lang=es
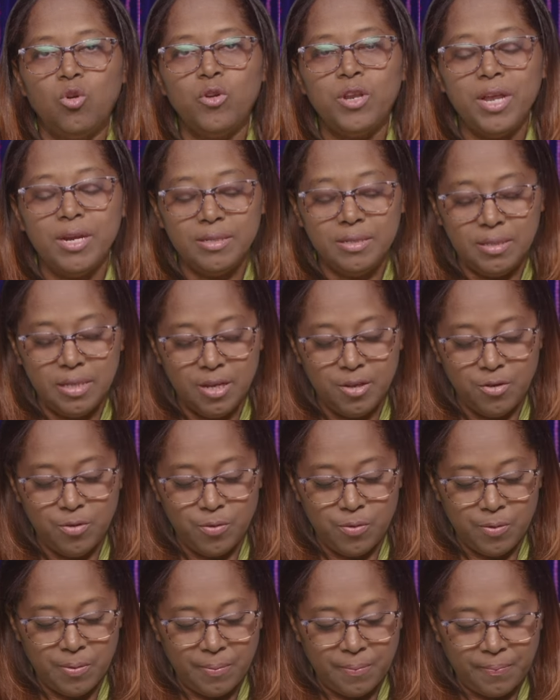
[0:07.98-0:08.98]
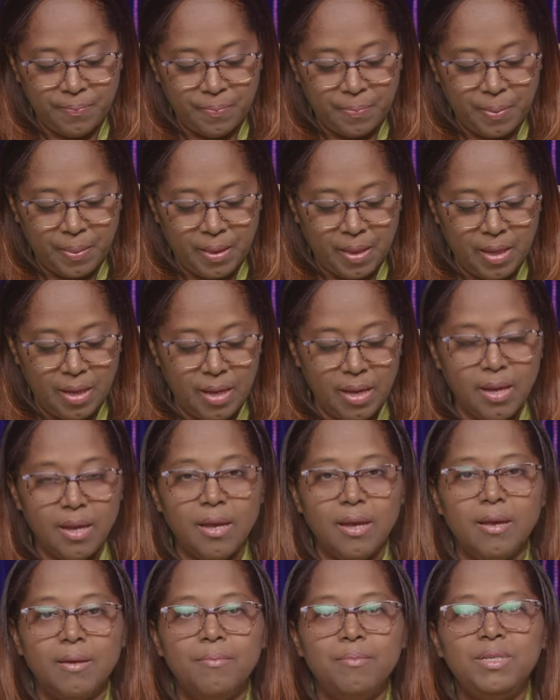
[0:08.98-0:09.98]
al Señor.
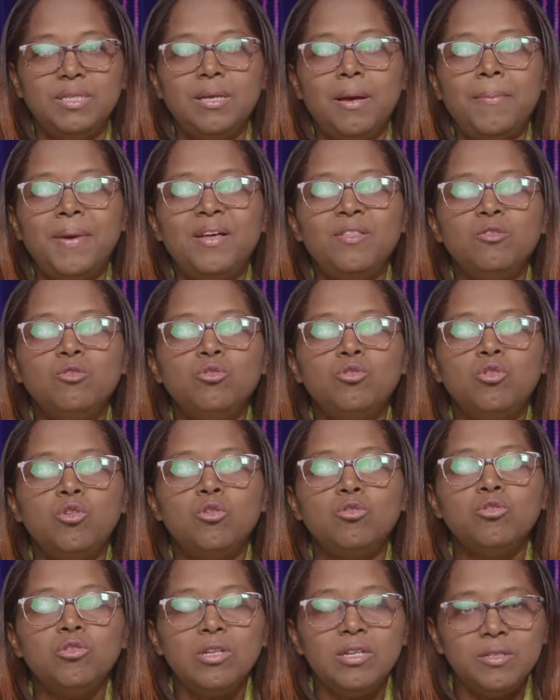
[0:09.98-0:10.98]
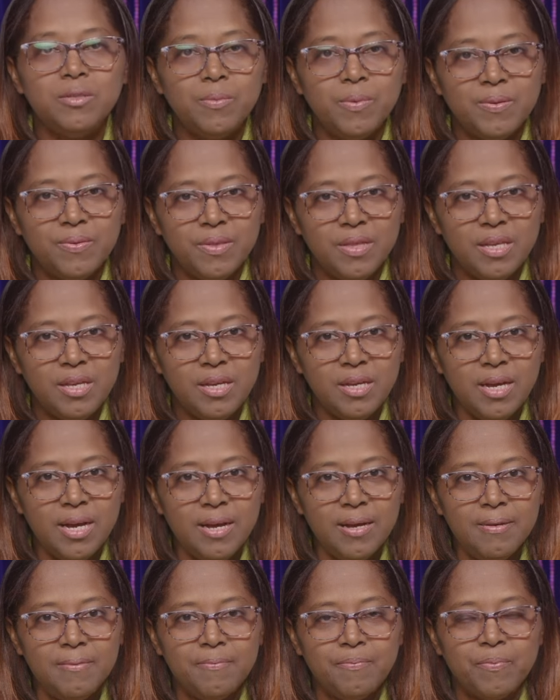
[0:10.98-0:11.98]
Mis amados, Dios les
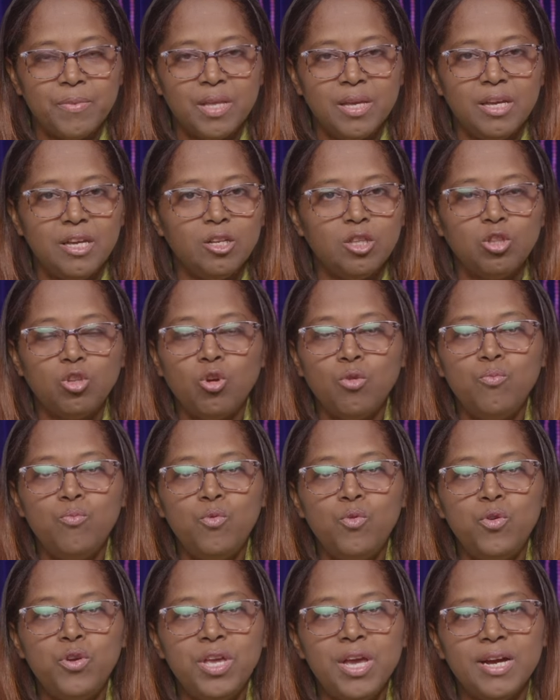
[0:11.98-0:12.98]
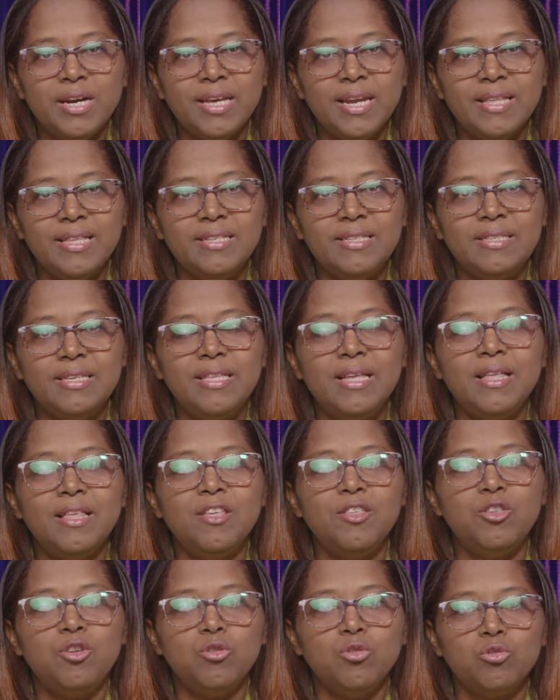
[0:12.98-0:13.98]
bendiga. Estoy muy agradecida
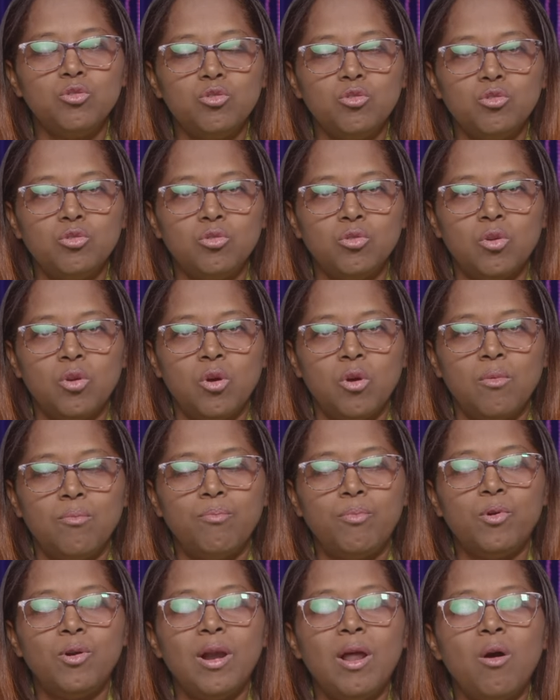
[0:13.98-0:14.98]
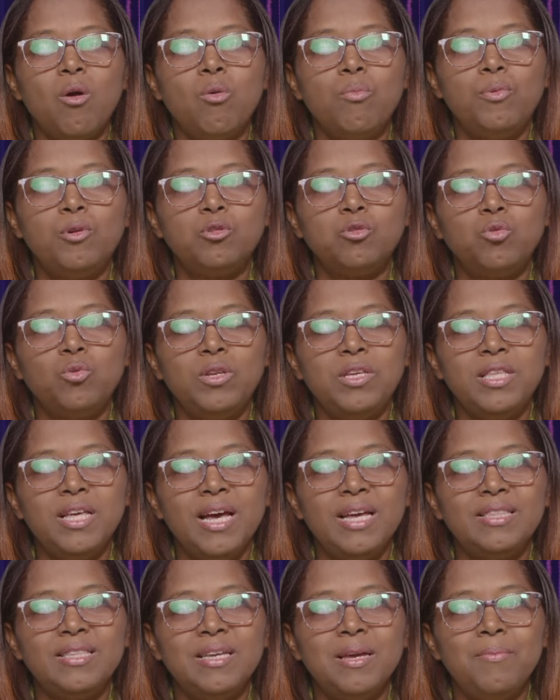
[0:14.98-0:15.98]
de Dios por la
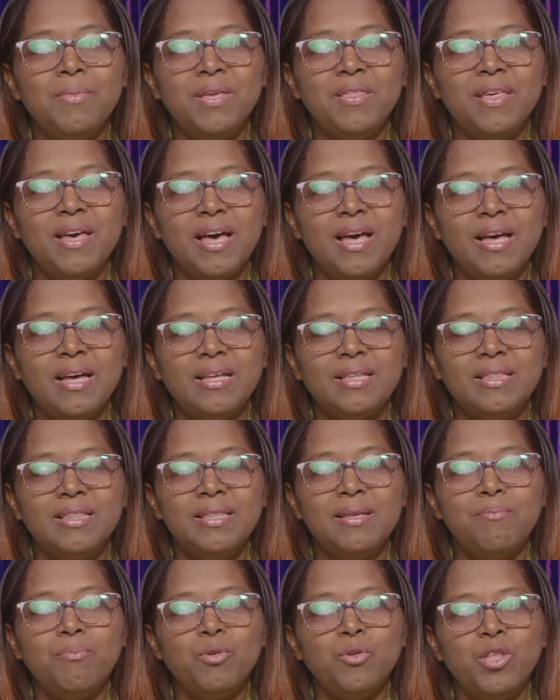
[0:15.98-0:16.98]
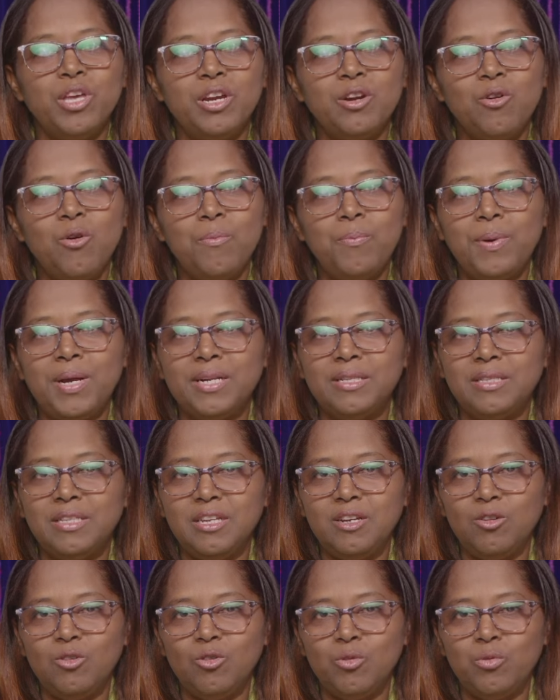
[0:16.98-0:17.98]
oportunidad que me da de poder
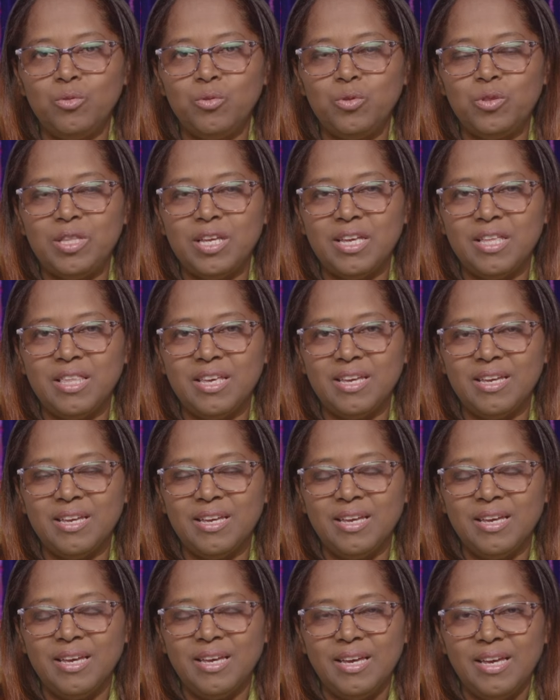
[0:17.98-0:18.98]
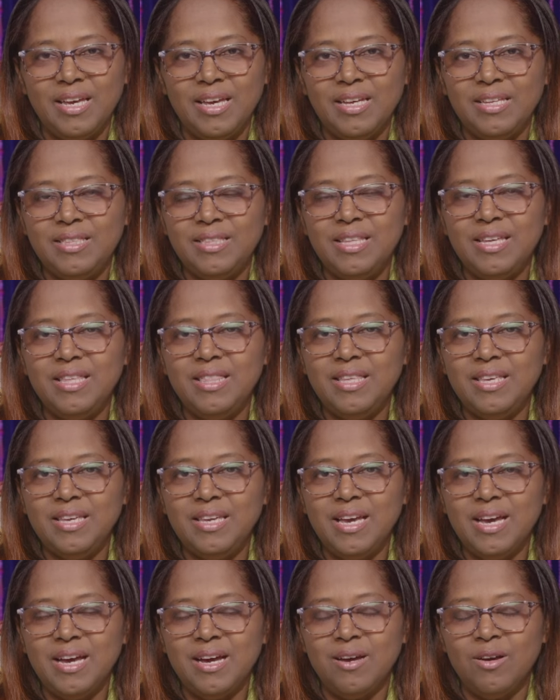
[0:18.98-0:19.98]
compartir con ustedes este
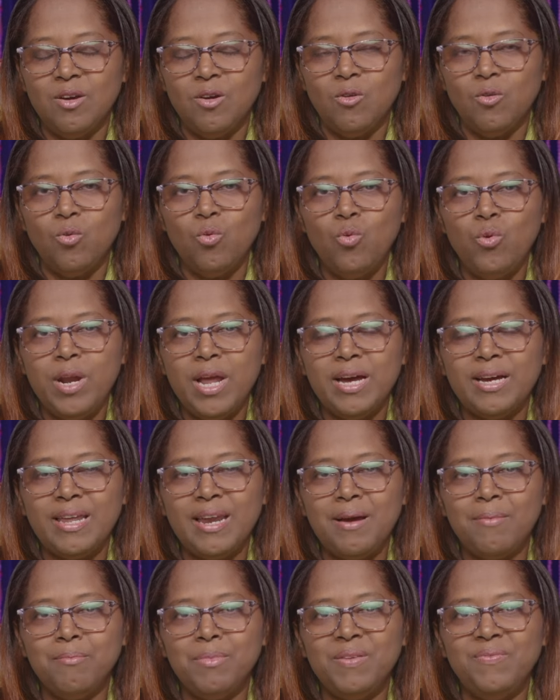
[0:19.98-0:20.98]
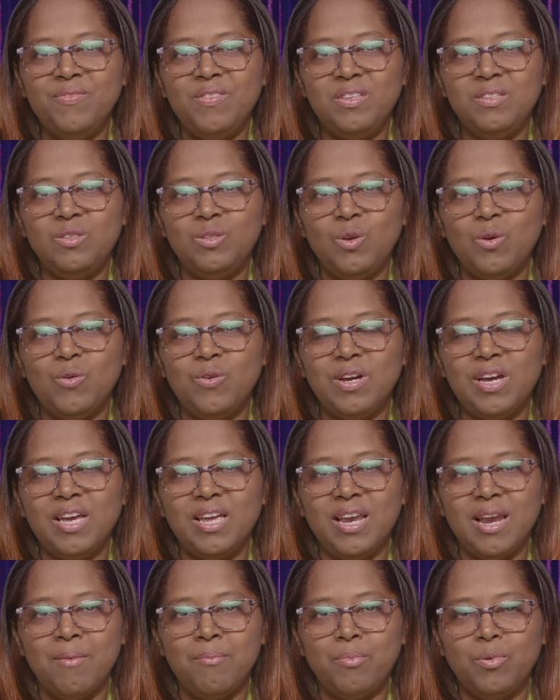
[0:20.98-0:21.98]
día una gran bendición
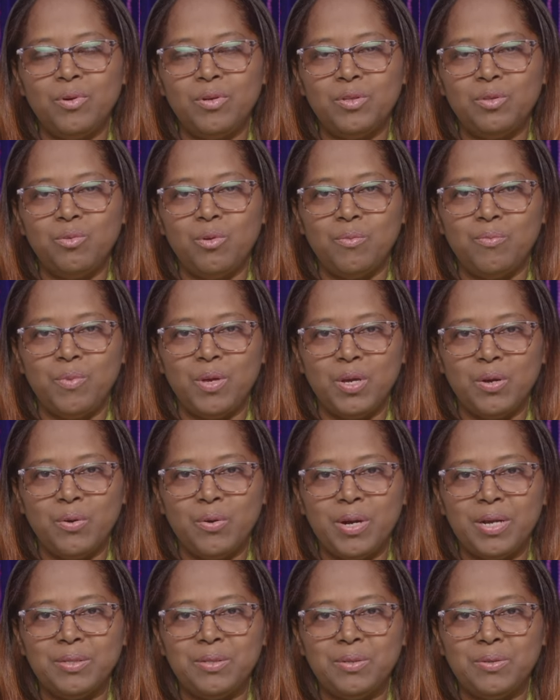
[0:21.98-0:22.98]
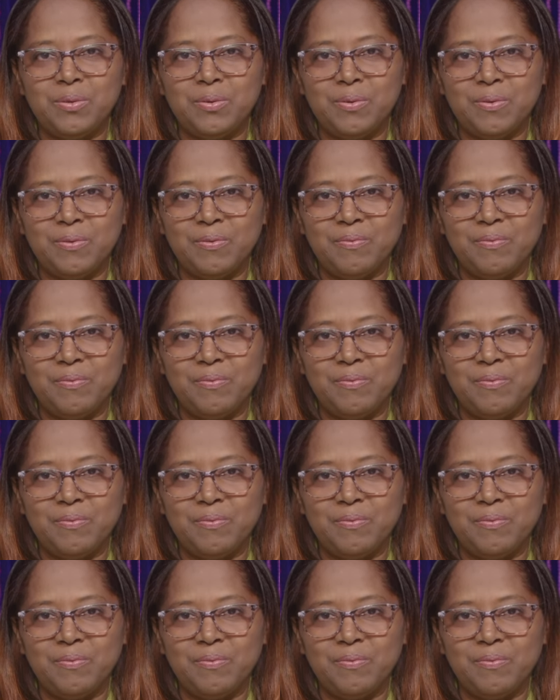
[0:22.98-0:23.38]
que Él ha puesto en mi corazón.